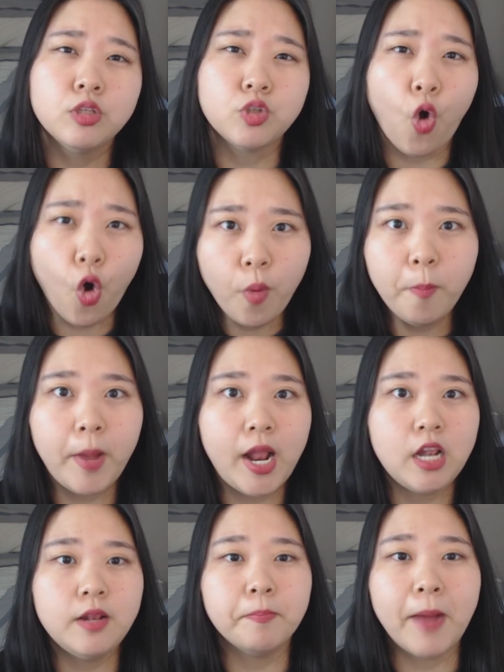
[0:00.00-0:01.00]

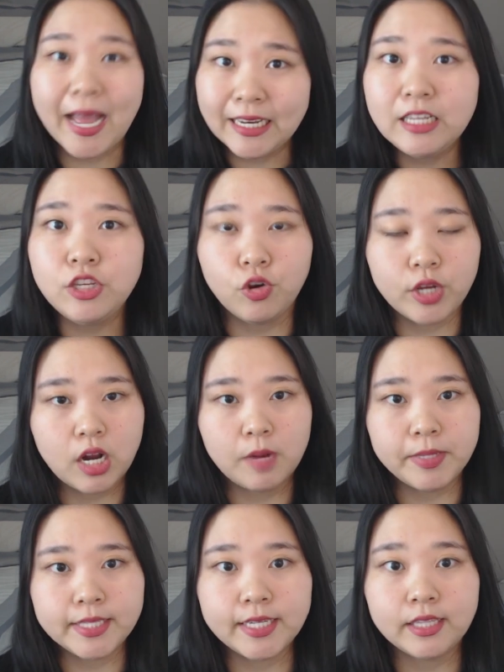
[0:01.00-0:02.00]
정말 많은 영향을
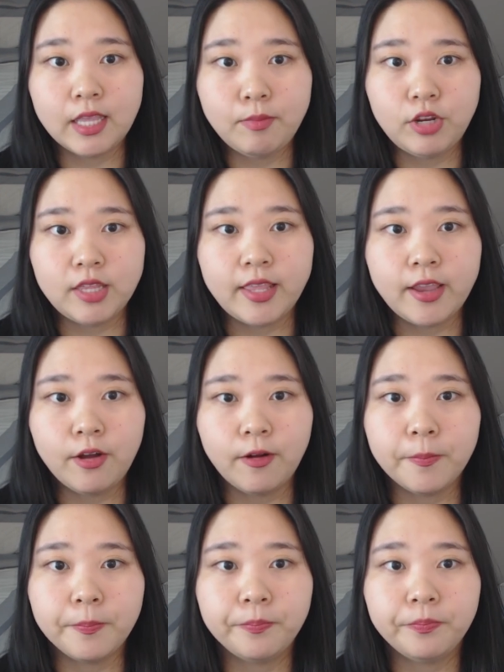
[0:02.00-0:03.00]
미치기
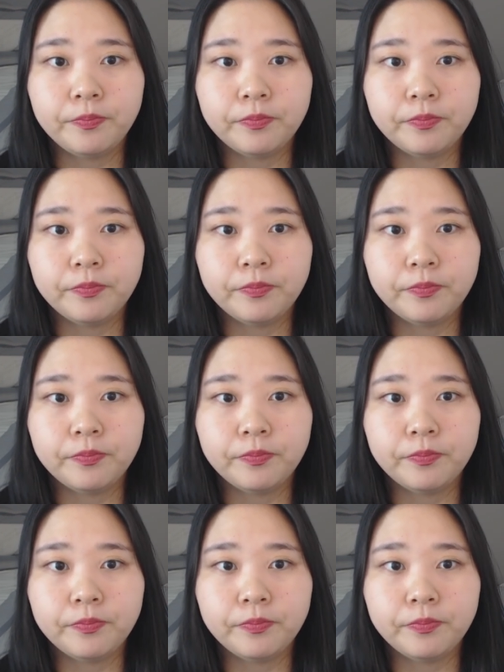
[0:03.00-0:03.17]
때문인데요.